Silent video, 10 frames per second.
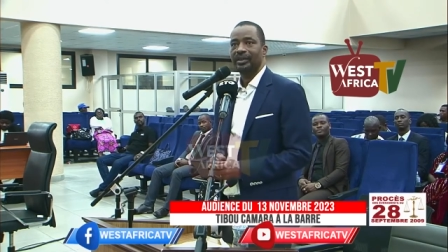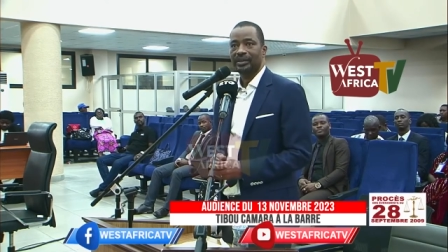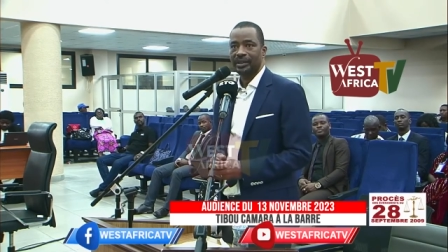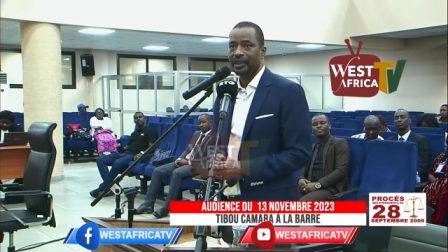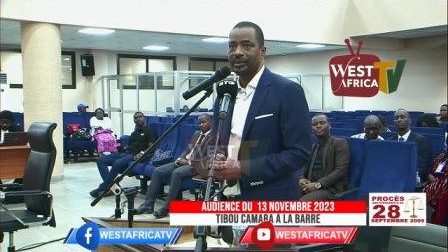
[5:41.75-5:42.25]

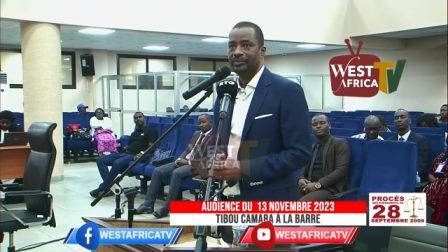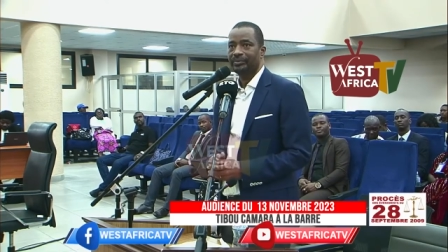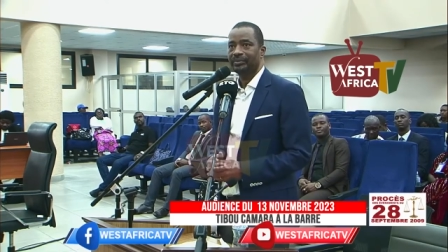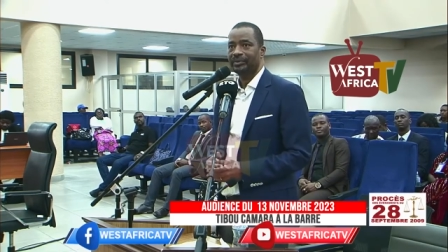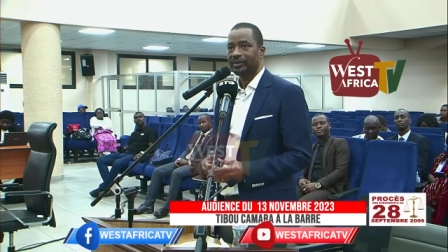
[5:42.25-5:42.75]
qu'il ait.
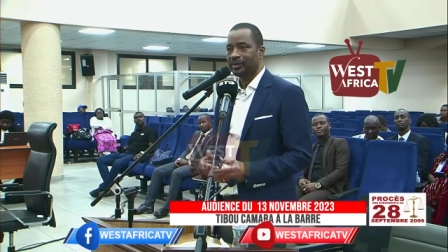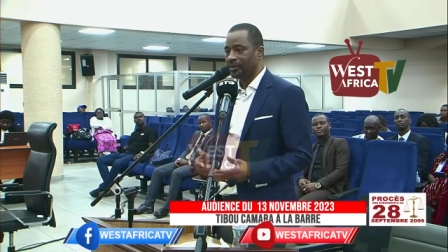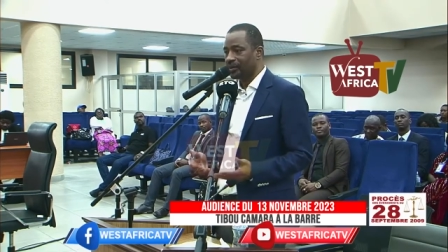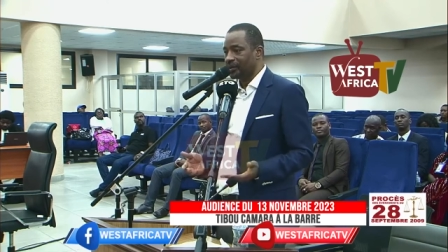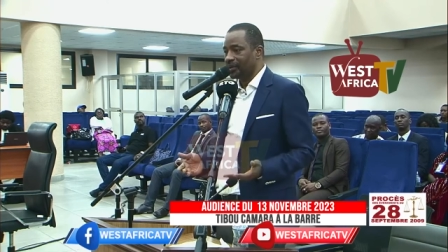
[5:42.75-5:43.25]

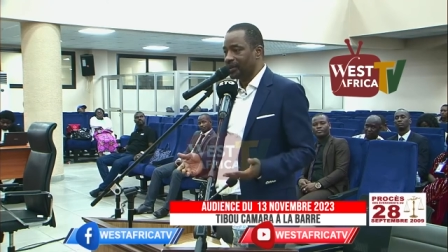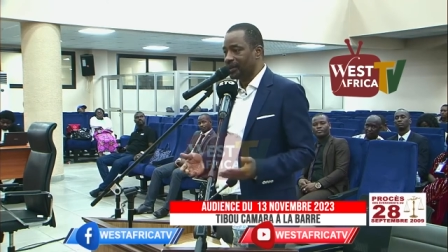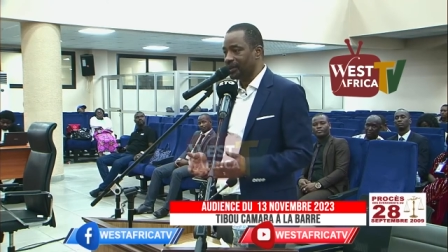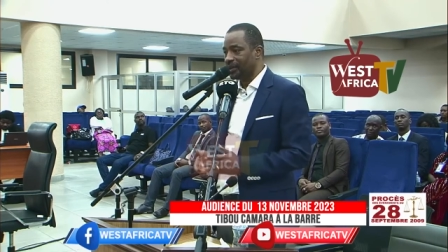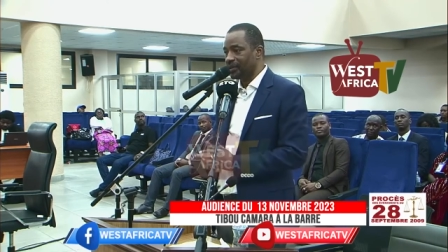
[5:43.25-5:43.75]
Donc
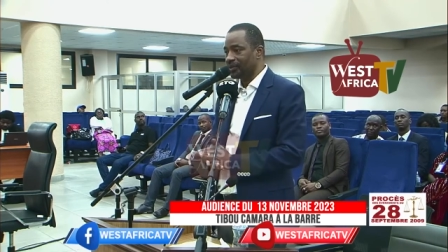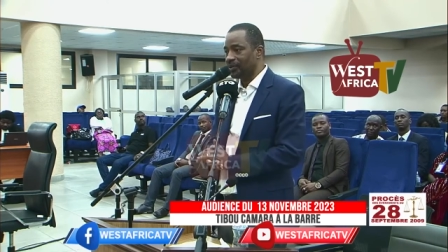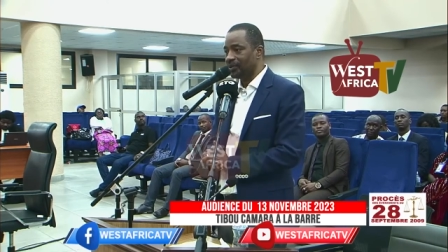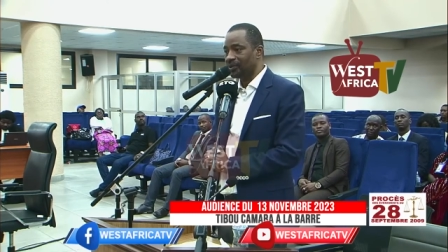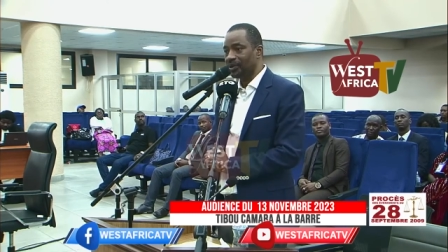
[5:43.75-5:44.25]
c'était
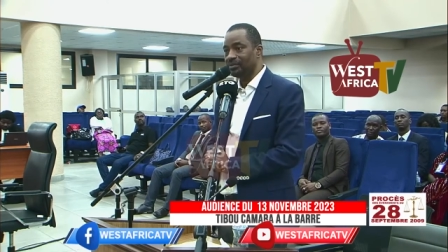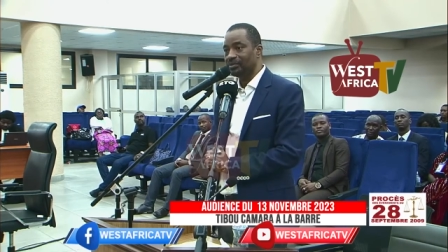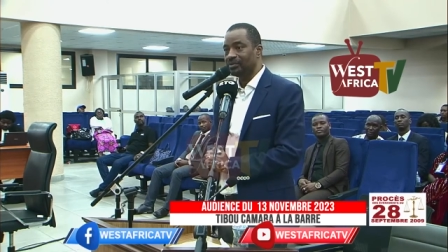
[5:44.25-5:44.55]
sur le temps